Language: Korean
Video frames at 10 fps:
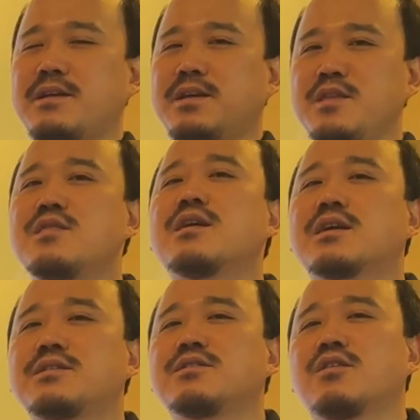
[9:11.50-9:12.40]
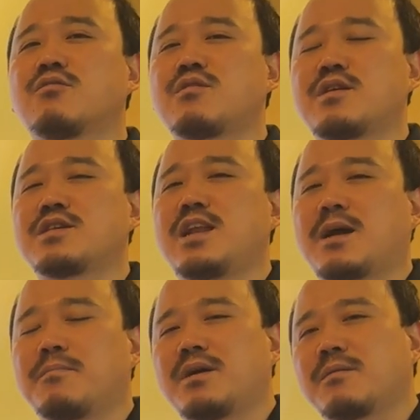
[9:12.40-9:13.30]
예, 인산 같은 경우는 사실
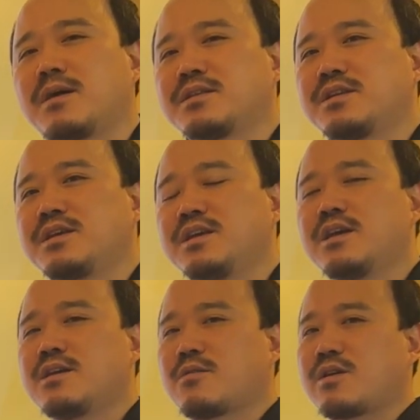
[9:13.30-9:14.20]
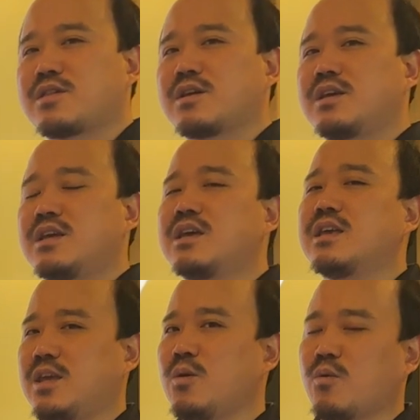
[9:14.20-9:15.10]
양파랑 마늘이 굉장히
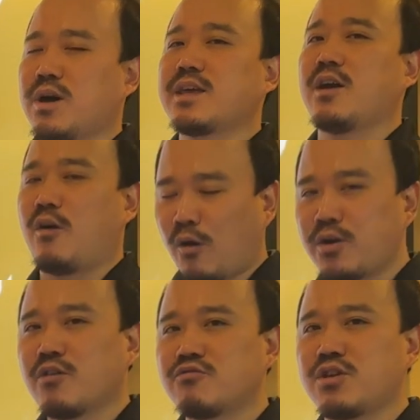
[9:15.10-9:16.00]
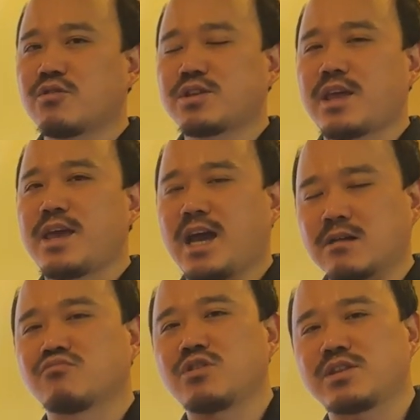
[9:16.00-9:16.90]
이용하기 어려운 형태의
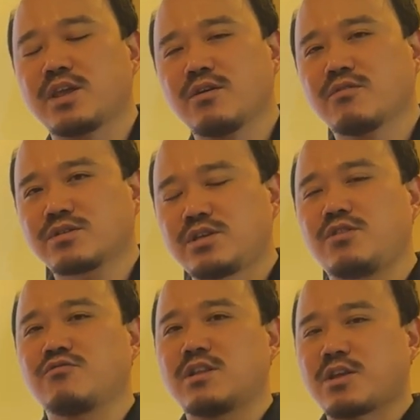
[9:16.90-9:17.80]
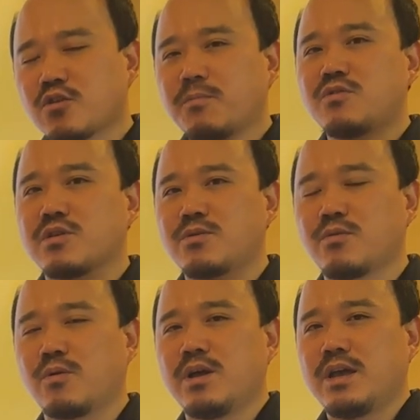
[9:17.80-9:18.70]
양분인데요. 그 이유는 일단 첫
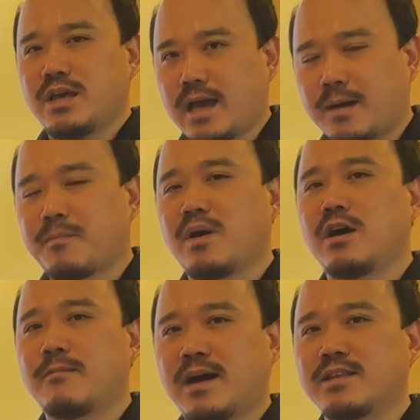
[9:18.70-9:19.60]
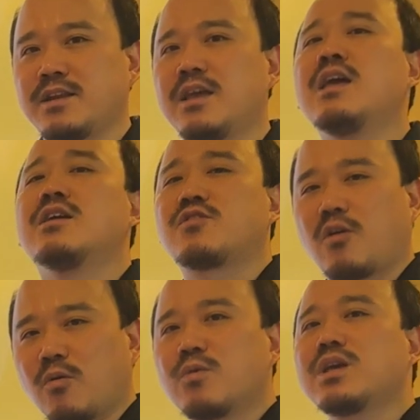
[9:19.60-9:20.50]
번째로 양파와 마늘이
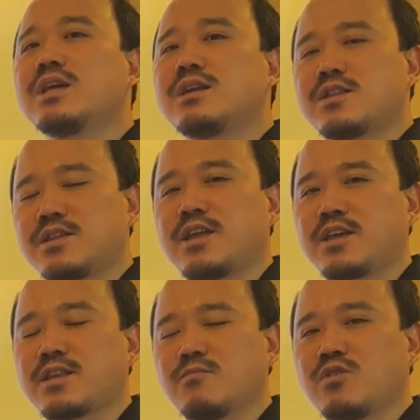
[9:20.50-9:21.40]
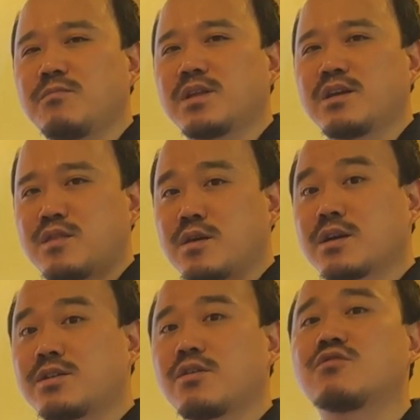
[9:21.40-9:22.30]
저온기를 지내기 때문입니다. 인삼
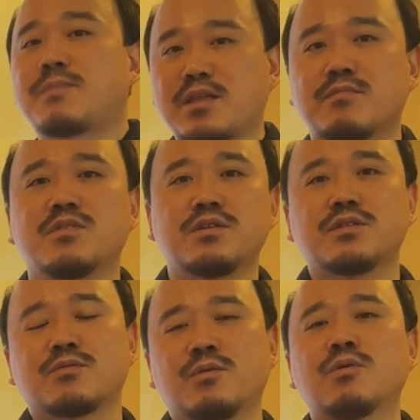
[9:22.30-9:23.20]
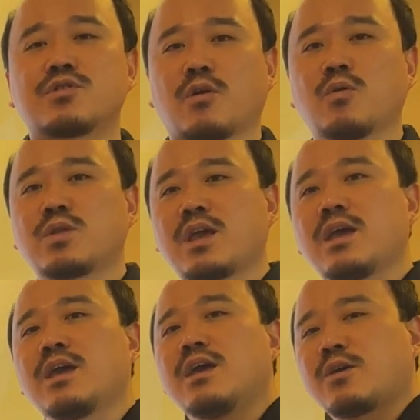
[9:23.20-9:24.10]
같은 경우는 말씀드린 대로
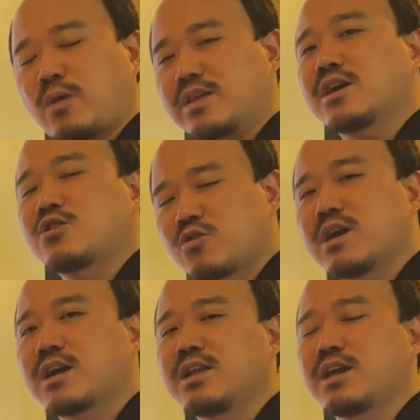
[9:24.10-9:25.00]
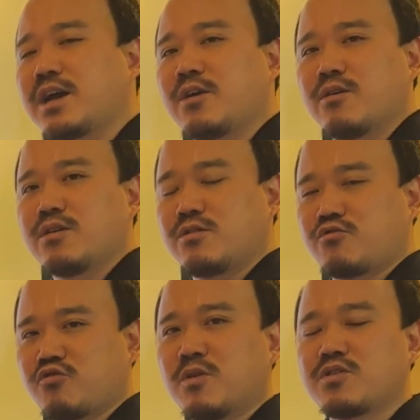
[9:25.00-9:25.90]
저온에 굉장히 취약하니까요.
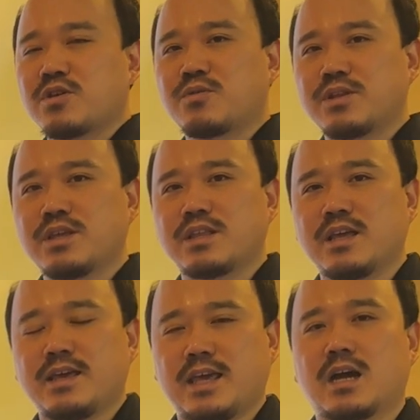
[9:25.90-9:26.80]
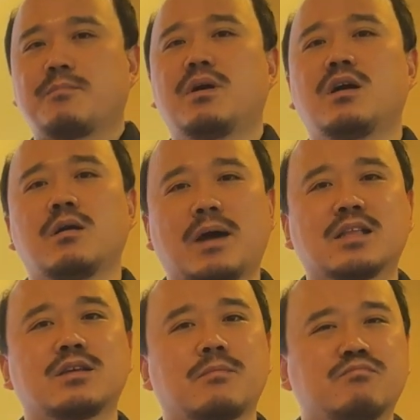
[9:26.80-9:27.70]
두 번째로는 양파
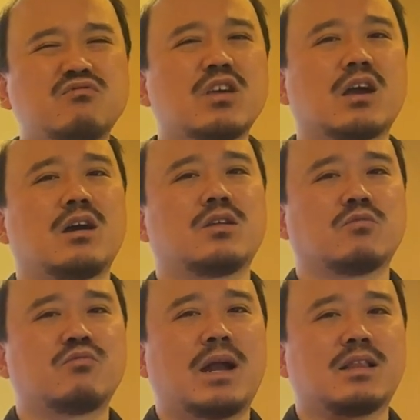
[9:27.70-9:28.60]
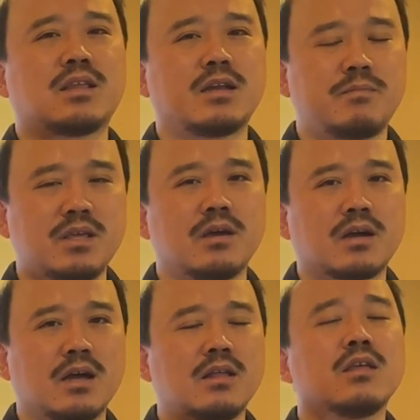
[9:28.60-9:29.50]
마늘의 뿌리가 너무 발달이
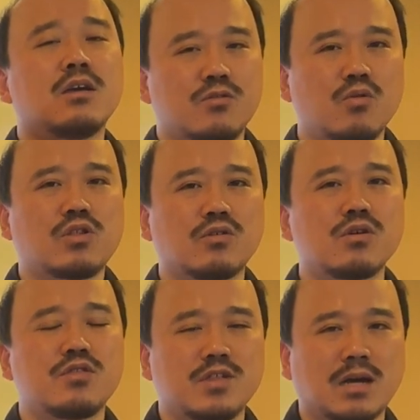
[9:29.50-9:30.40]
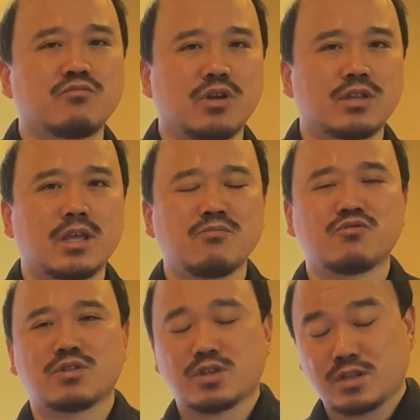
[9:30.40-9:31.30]
빈약한 초청근성 작물이기
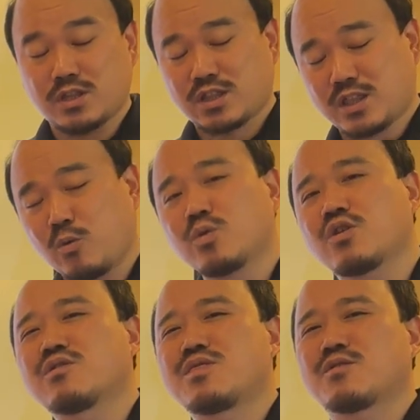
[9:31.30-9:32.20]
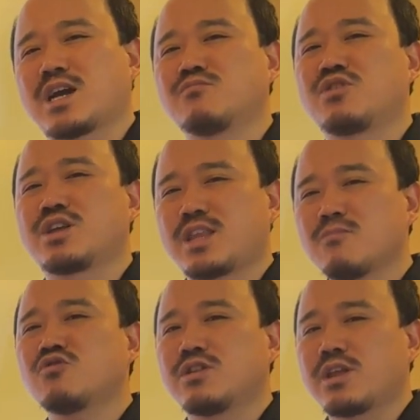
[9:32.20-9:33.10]
때문에 청균성 작물이기
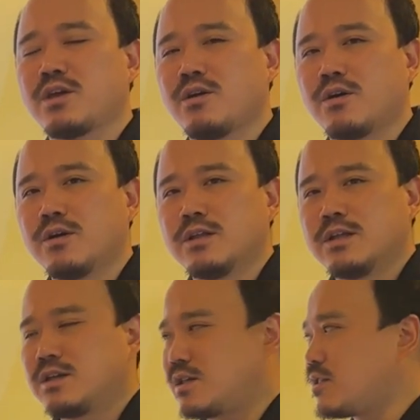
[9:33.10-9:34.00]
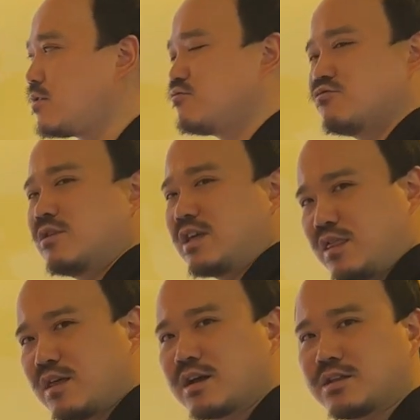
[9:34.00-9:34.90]
때문인데요. 실제로
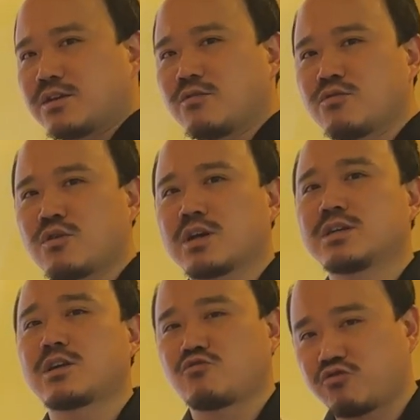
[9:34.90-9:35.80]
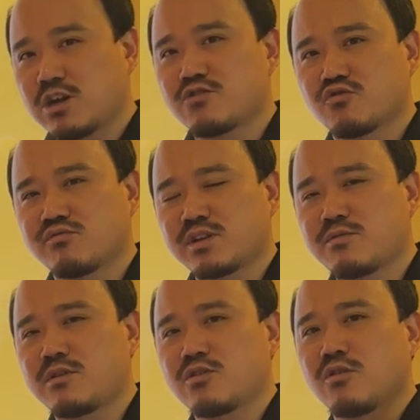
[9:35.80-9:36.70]
인삼 같은 경우는 저희가 크게 두 가지로 구분할
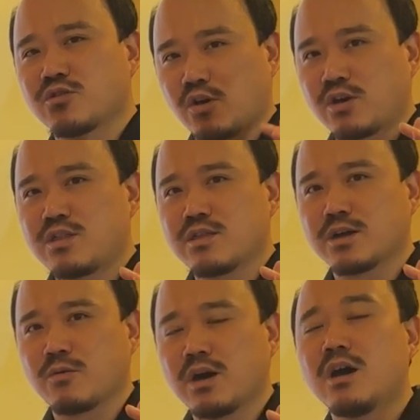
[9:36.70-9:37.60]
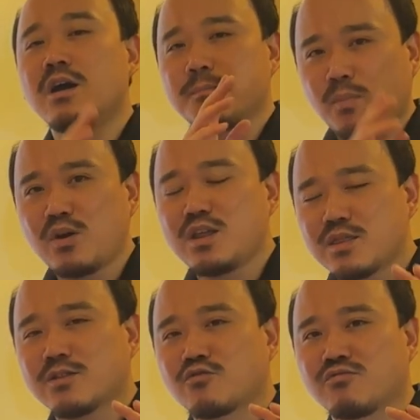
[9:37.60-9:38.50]
수 있죠. 정인산과
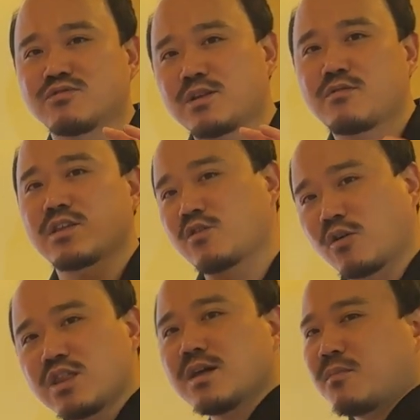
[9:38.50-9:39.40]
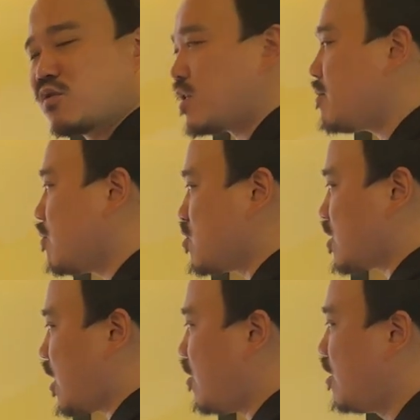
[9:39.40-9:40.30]
폴린산으로 구분할 수 있는데 정인산 먼저
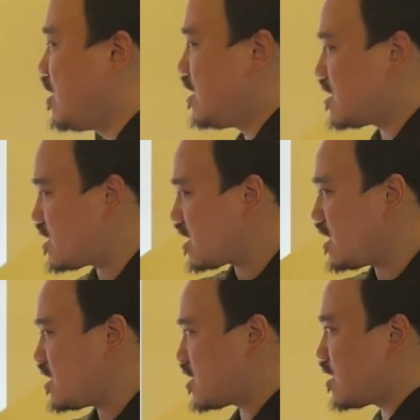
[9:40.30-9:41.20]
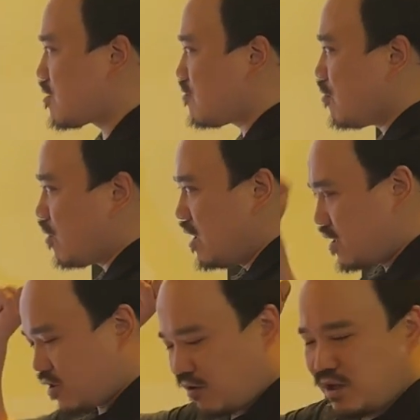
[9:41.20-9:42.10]
살펴보실게요. 시간이 지날수록
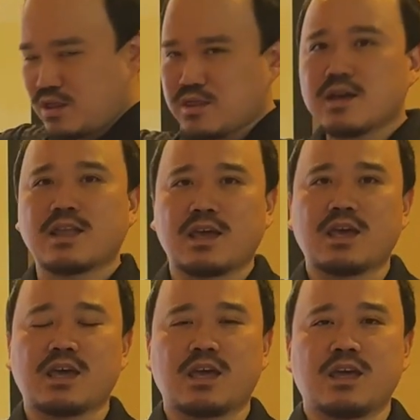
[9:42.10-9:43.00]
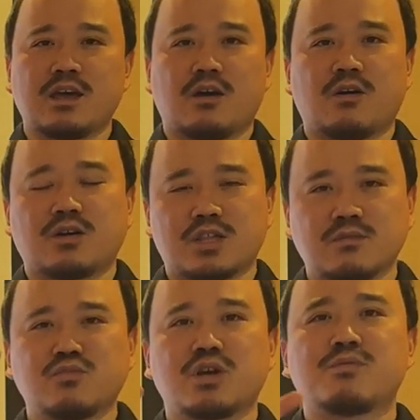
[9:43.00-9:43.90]
정인산에 어,
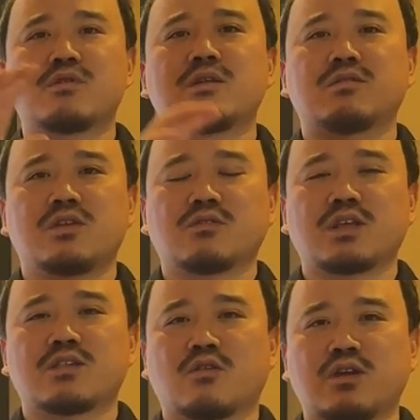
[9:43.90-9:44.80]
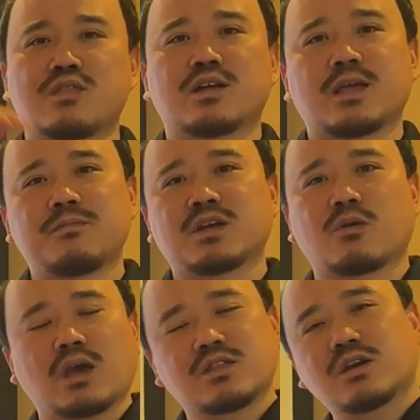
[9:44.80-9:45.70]
식물이 흡수할 수 있는 형태의 정인산 함량이
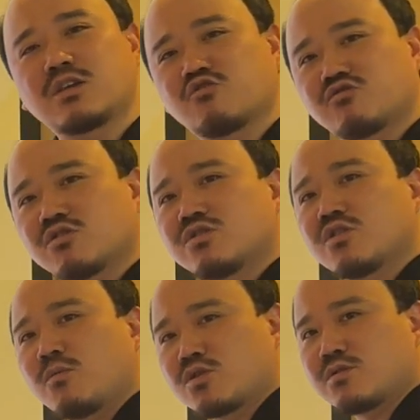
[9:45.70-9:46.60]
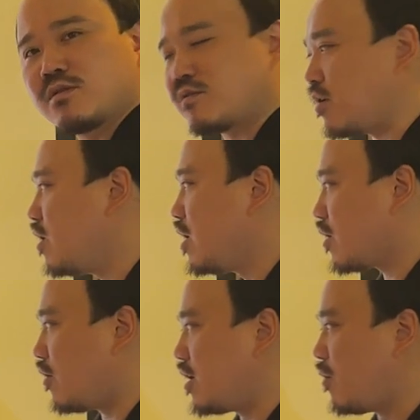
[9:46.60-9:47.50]
굉장히 줄어드는 거 보실 수 있어요.
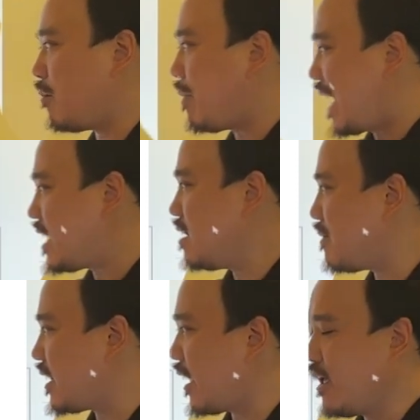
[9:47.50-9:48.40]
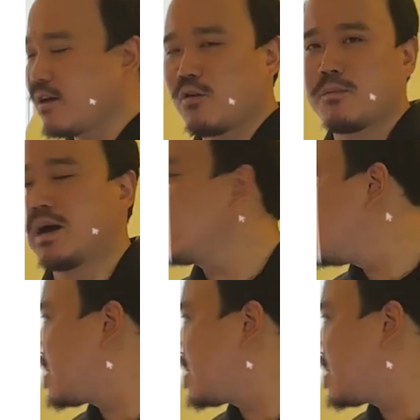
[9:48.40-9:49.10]
거의 뭐 8일 만에 거의 8일